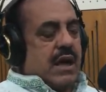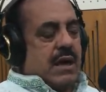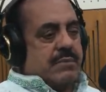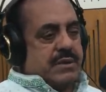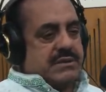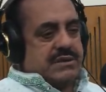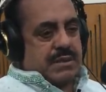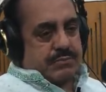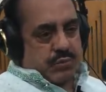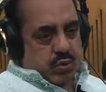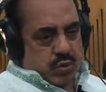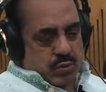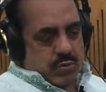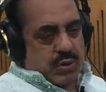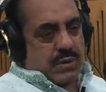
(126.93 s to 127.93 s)
আমরা যা
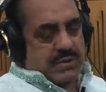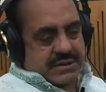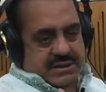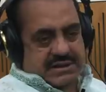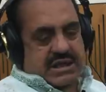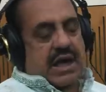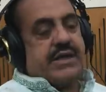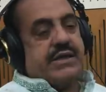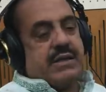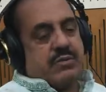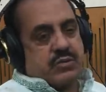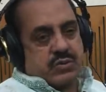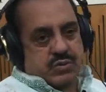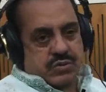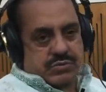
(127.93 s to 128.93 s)
বলবো আমাদের চাহিদা
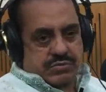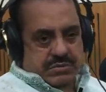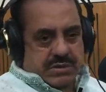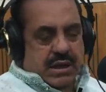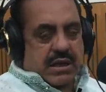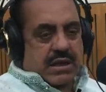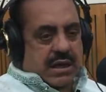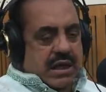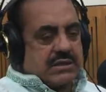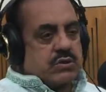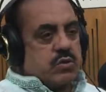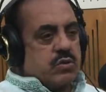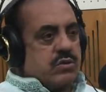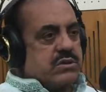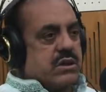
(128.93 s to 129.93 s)
মতো তার
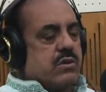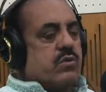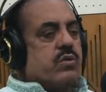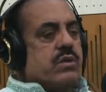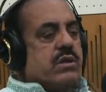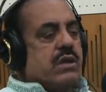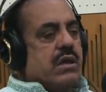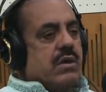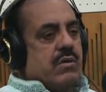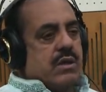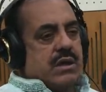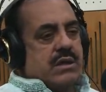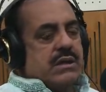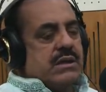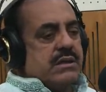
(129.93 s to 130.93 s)
কাজগুলো সে করে দেওয়া